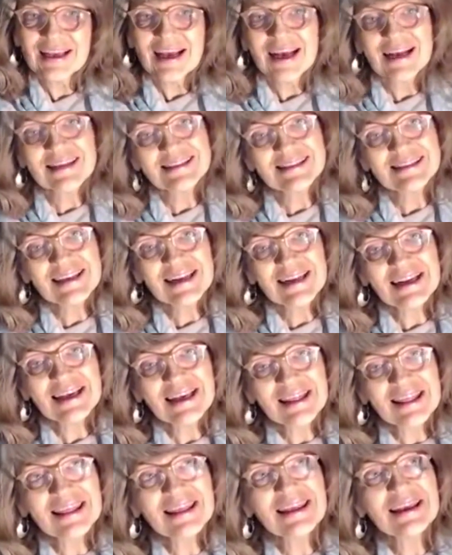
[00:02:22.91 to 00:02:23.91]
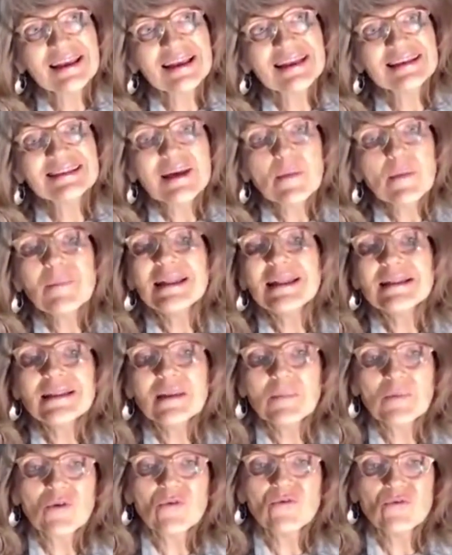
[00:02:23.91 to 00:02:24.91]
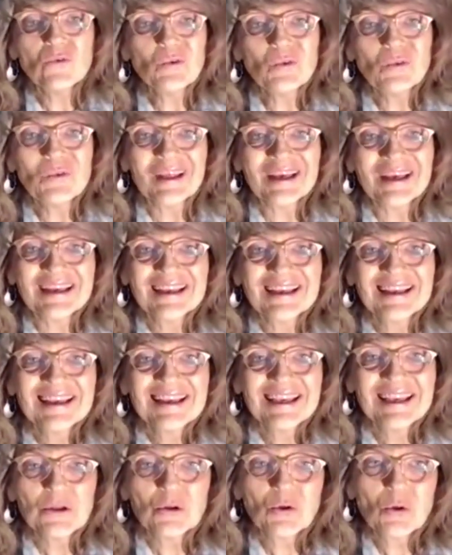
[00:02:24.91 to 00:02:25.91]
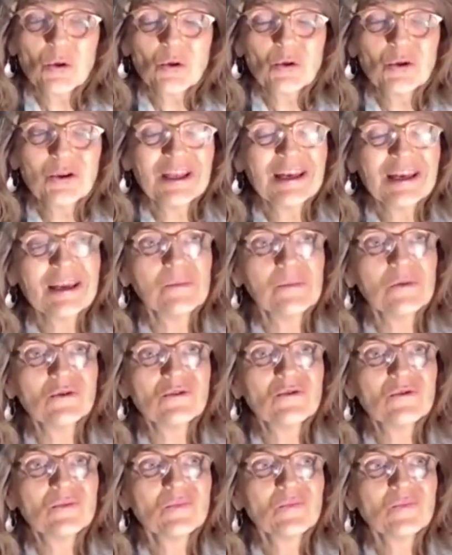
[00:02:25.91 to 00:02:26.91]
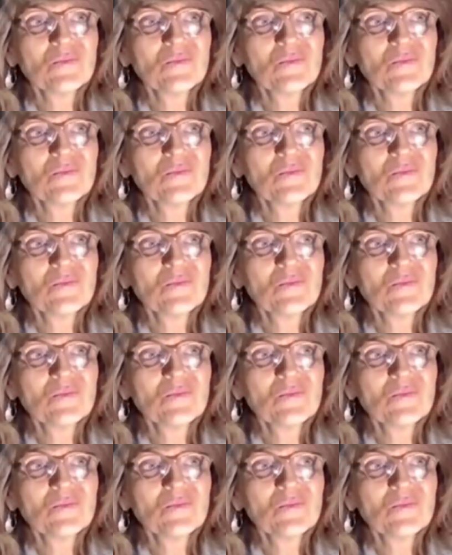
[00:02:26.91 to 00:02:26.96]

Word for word: acerca de esa mente profunda que todos tenemos.